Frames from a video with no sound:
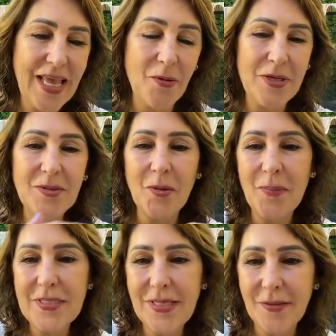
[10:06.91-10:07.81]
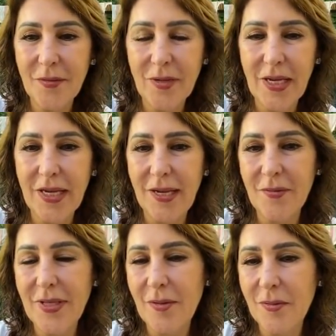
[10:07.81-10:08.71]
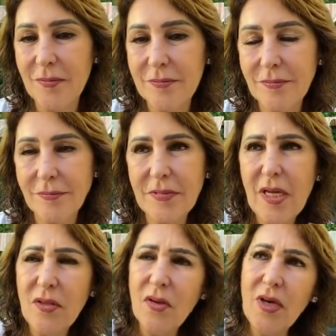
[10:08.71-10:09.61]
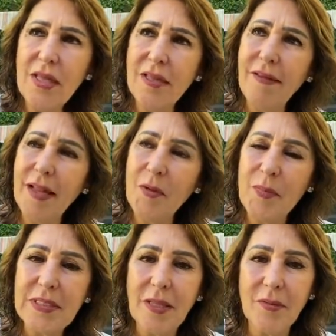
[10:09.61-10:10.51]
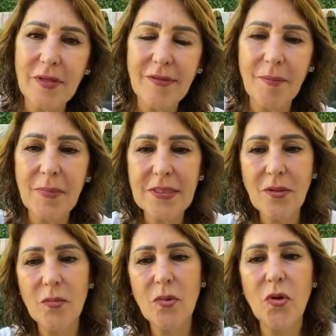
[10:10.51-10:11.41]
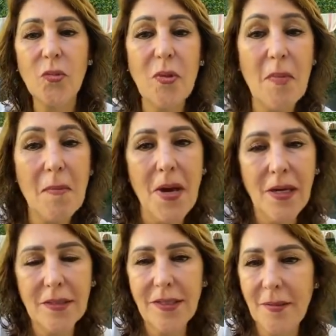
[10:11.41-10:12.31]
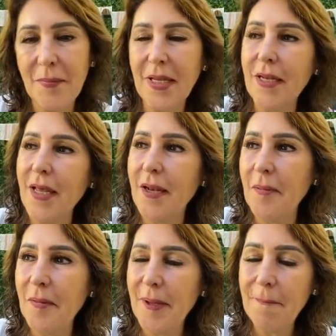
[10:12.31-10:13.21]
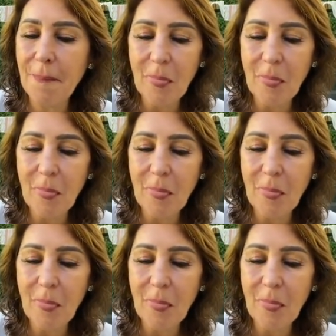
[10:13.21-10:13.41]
Y ahora estoy pensando que, claro, ya lo... Creo que desde el año pasado ya está más como con mi mamá también, el bebé.